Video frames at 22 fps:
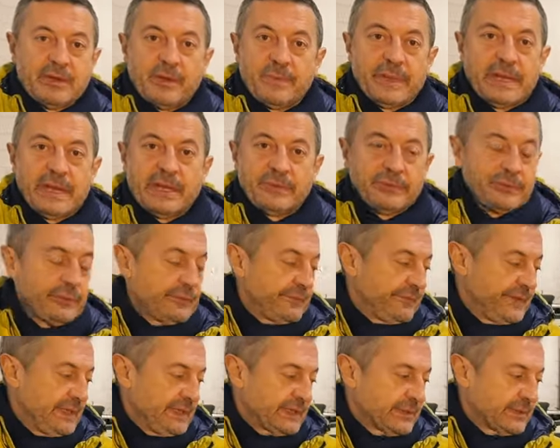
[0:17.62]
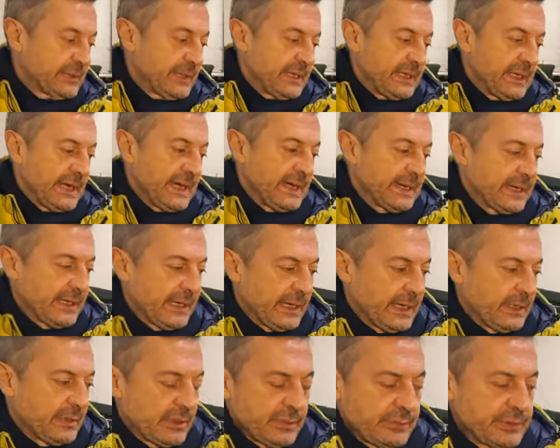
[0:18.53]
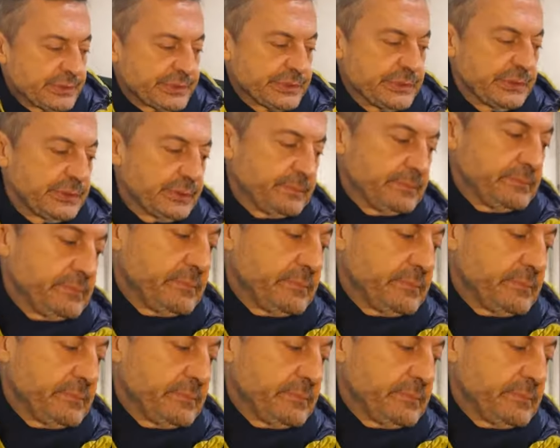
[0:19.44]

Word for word: parlando di un filtro dell'aria. Allora, questo